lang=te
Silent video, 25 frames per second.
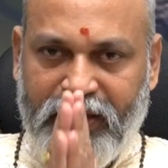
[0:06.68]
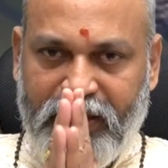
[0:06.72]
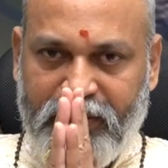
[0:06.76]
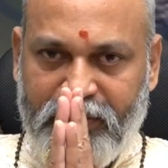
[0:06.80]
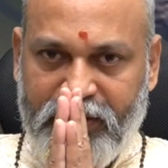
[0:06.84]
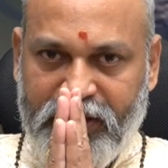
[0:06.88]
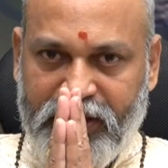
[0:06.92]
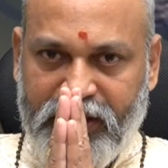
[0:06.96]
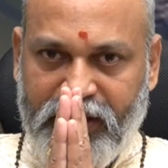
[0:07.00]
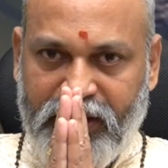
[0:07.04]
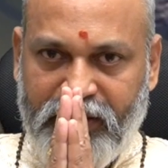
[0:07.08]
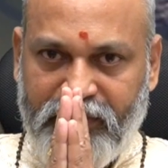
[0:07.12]

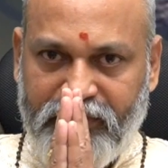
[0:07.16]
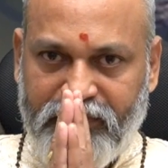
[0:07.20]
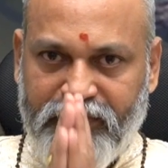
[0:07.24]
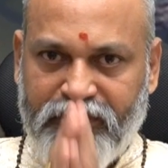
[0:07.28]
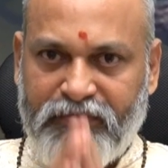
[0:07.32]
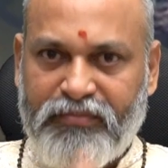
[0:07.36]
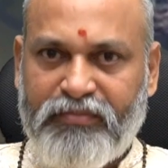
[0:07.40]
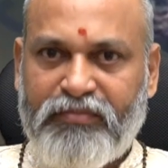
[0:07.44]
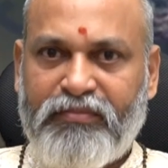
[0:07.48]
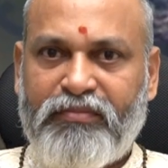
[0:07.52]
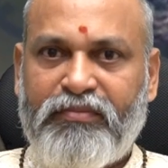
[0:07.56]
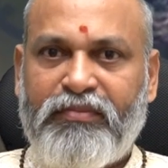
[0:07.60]
నమస్కారం
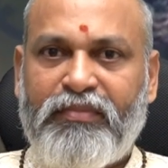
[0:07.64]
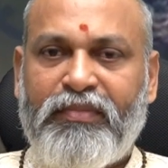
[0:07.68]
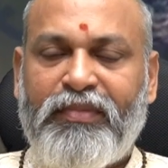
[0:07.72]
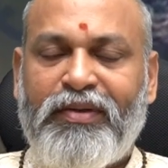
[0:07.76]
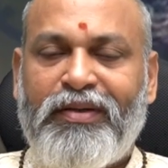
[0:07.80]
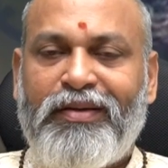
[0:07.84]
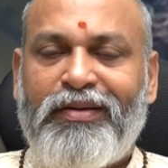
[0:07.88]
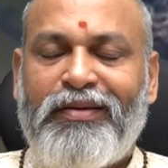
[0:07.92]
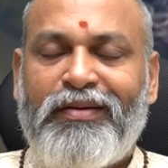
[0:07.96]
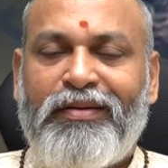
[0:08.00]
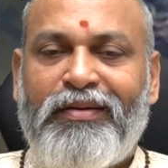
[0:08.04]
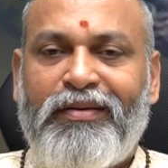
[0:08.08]

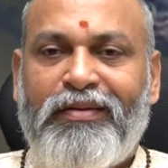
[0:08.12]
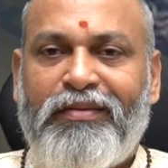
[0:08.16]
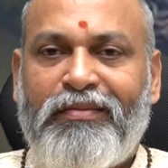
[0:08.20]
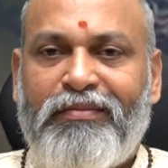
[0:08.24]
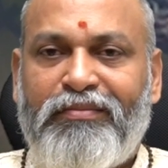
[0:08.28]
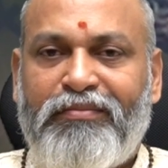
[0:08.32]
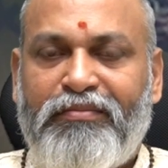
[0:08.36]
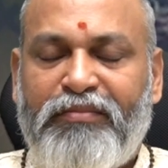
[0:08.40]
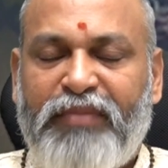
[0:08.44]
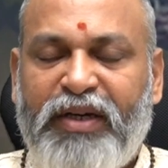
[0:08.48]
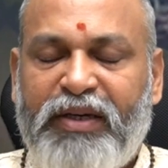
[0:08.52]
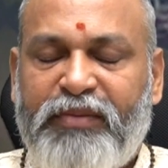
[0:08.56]

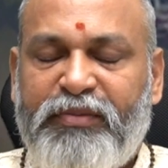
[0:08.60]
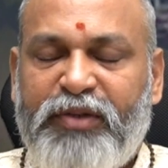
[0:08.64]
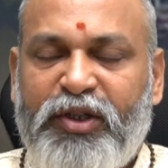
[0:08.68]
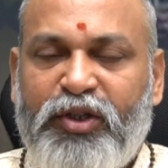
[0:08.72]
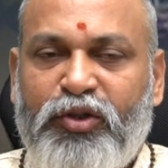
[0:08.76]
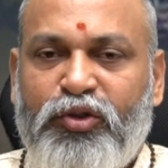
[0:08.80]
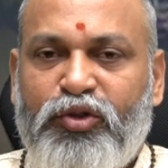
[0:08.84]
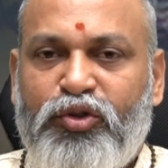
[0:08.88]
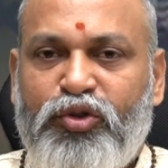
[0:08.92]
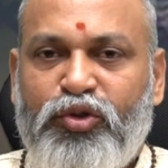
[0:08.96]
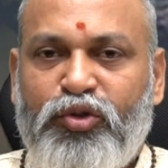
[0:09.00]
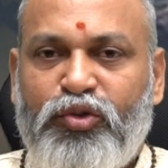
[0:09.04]
మనం
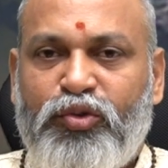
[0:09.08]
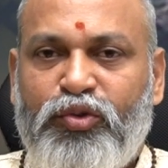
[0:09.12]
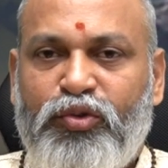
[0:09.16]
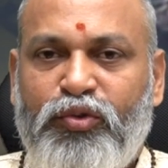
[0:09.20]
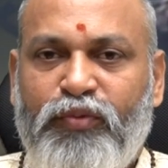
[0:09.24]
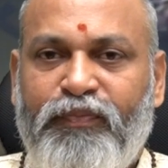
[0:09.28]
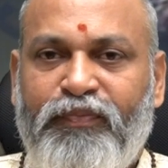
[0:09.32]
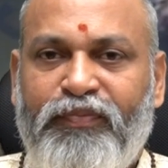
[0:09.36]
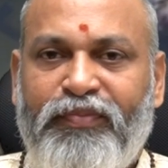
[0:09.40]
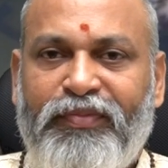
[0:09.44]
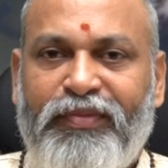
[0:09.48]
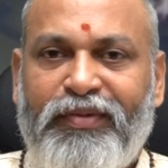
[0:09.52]
ఈరోజు
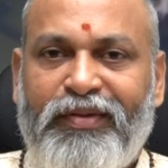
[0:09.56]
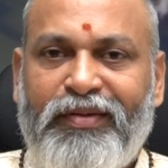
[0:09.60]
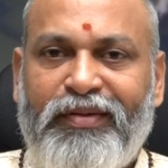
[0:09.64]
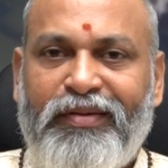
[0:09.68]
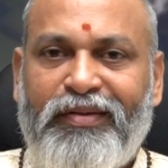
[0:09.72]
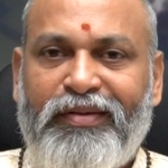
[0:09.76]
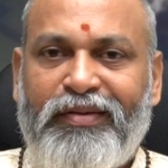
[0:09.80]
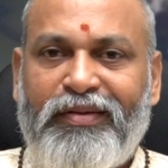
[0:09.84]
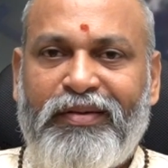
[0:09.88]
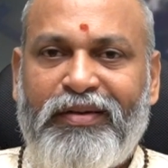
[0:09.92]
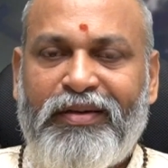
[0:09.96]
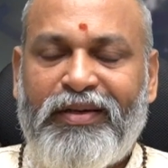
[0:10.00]

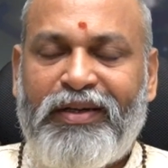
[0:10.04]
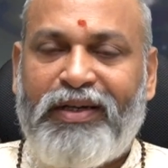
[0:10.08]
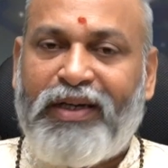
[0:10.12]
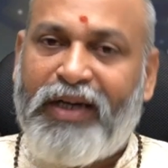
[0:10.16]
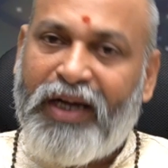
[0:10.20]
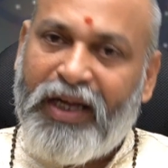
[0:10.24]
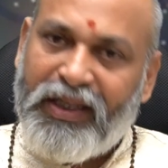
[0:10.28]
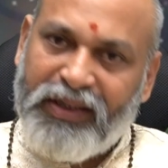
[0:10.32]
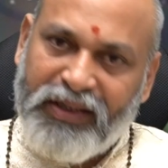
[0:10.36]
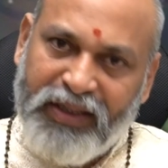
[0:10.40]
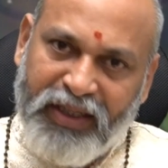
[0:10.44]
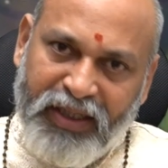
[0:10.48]

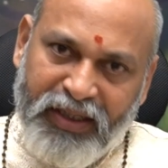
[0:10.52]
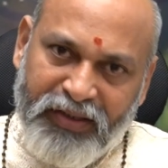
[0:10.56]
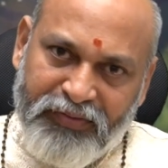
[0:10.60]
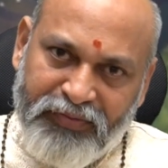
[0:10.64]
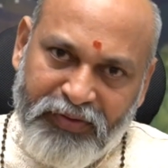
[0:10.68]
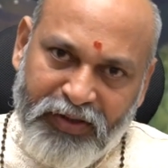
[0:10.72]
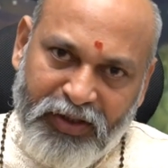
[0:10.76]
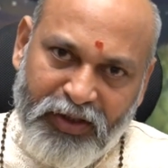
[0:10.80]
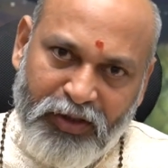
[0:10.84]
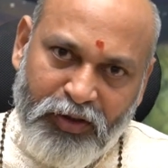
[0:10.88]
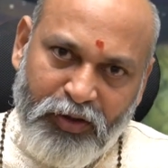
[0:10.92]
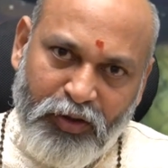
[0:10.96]
కాందాయి
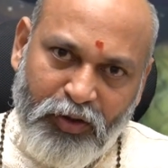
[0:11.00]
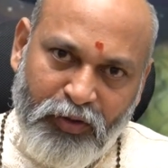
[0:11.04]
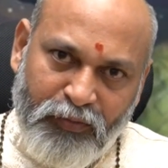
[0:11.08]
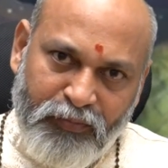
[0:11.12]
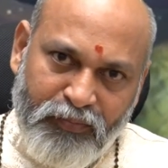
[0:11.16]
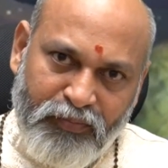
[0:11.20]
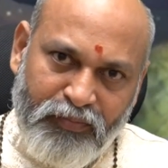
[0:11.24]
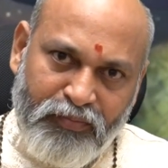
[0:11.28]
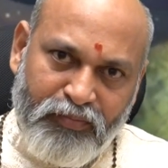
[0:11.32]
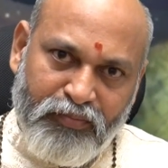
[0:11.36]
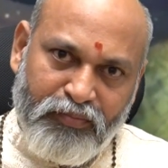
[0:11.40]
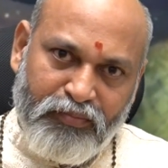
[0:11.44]
ఫలంలో
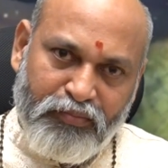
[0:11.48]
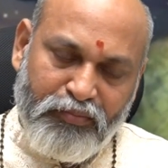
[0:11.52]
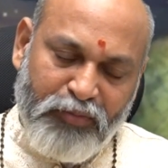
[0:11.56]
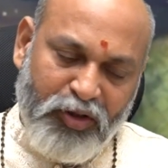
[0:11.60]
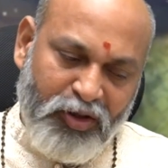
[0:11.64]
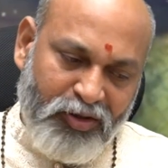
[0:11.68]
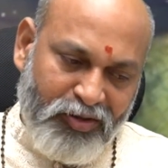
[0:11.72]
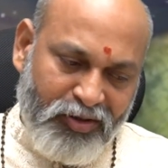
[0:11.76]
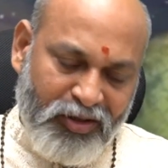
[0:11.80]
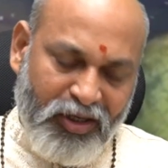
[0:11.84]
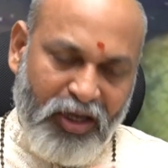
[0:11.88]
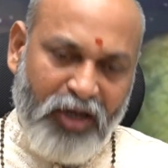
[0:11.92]

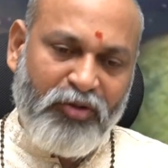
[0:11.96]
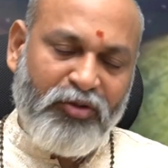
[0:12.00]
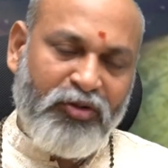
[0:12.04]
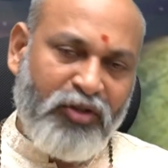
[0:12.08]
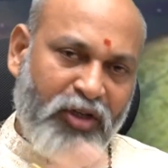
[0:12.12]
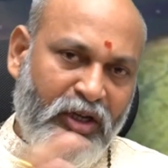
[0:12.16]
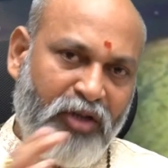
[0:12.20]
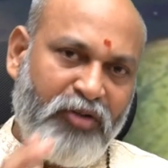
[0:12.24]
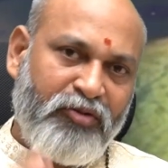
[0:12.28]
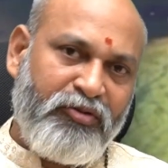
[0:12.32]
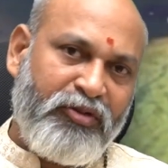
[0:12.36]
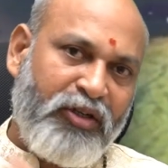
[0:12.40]
మనం నాలుగు
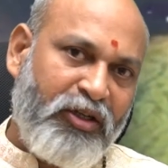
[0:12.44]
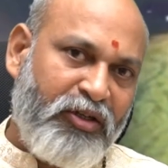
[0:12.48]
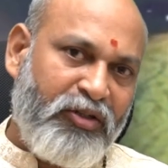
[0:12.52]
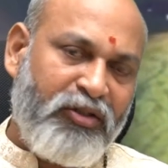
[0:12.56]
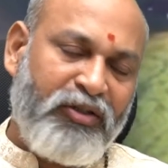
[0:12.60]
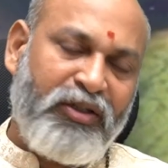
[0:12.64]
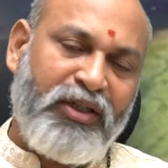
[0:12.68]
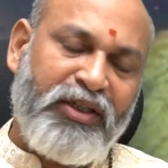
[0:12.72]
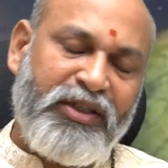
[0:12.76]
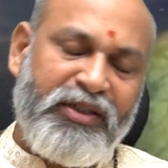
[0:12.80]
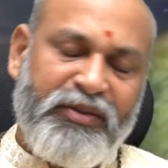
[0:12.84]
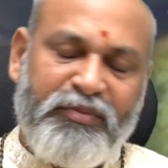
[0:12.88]
నాలుగు
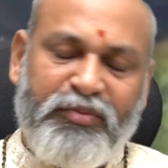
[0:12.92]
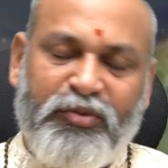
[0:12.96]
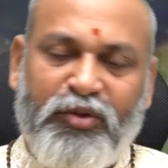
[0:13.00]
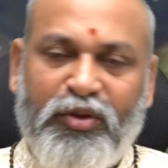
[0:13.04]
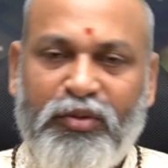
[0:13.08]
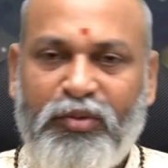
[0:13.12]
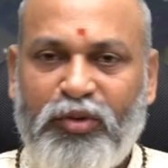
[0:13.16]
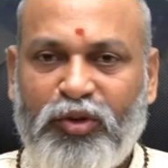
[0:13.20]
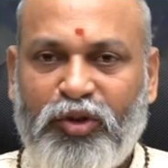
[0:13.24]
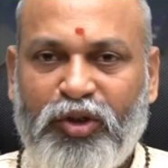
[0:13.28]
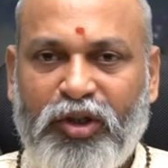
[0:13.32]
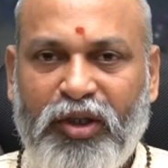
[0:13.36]
నెలలుగా
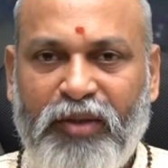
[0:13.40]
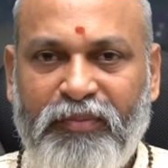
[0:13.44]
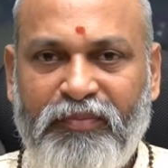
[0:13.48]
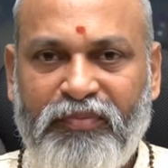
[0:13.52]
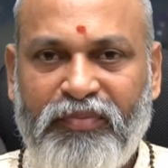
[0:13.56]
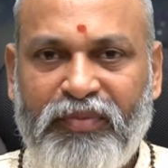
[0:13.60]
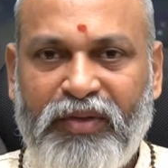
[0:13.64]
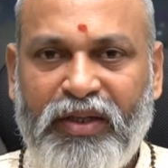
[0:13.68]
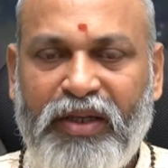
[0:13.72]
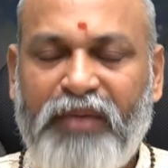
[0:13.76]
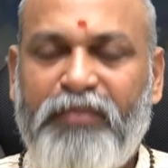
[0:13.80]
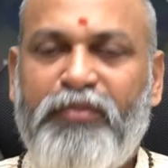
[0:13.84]
చెప్పుకోబోతున్నాం
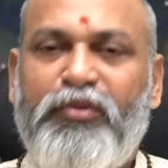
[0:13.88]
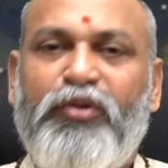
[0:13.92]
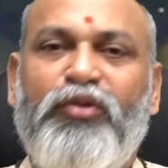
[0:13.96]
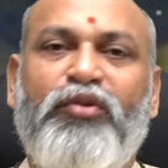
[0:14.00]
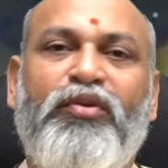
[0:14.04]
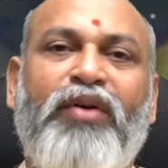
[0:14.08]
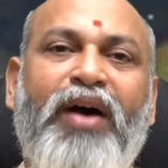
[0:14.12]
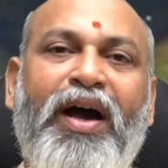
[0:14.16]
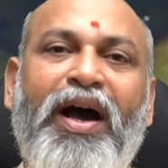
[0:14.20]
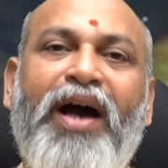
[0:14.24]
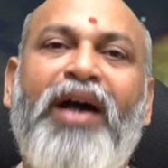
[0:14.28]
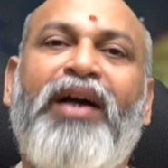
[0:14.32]
ఇప్పుడు
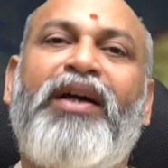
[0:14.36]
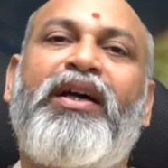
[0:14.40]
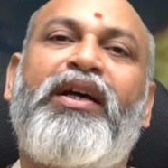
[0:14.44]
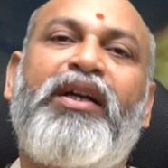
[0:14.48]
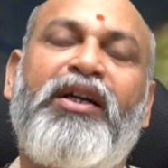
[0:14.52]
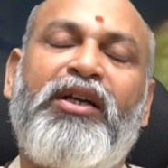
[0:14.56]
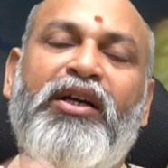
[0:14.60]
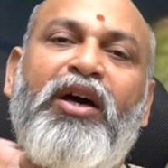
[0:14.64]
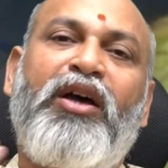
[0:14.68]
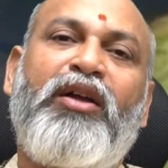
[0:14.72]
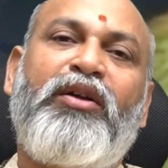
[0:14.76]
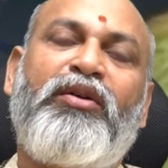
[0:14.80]

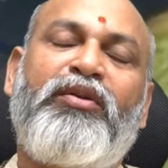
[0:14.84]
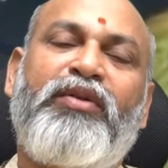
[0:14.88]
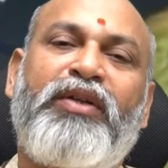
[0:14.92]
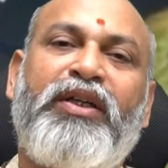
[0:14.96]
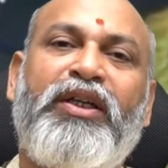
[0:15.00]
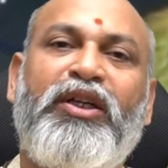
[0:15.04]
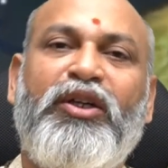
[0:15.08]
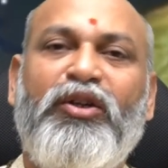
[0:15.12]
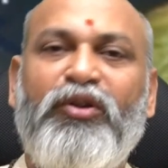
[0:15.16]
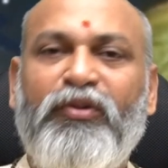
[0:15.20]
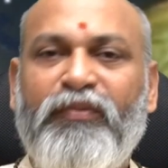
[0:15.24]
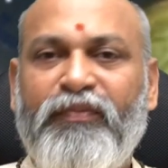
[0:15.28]
ఆఖరి నాలుగు
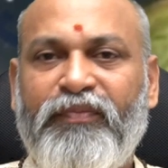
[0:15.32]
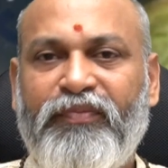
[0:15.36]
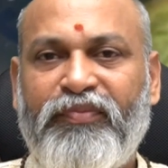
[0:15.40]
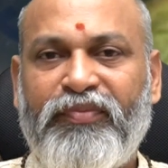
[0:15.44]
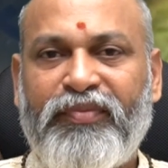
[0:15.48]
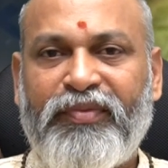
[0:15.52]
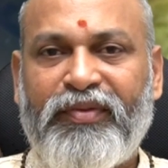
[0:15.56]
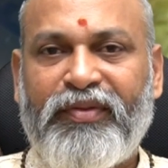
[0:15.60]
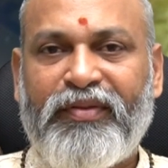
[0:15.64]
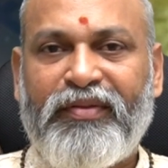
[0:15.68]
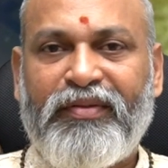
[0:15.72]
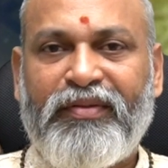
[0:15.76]
నెలలు
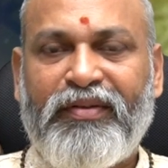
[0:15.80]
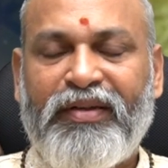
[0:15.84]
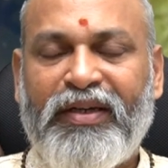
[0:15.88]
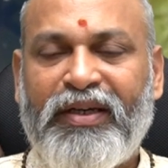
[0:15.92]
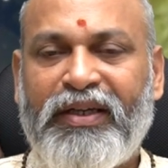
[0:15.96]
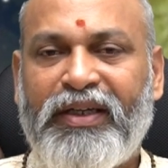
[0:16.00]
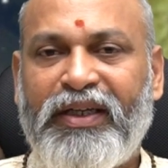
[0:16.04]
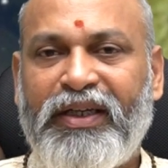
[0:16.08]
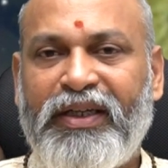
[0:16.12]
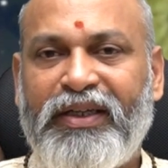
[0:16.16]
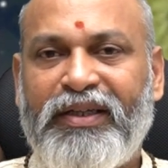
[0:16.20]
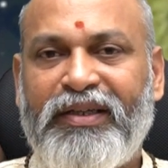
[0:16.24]

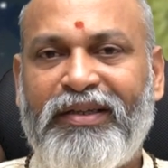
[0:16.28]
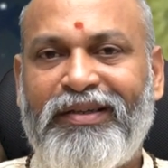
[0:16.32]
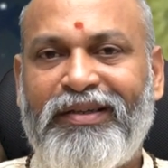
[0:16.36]
అంటే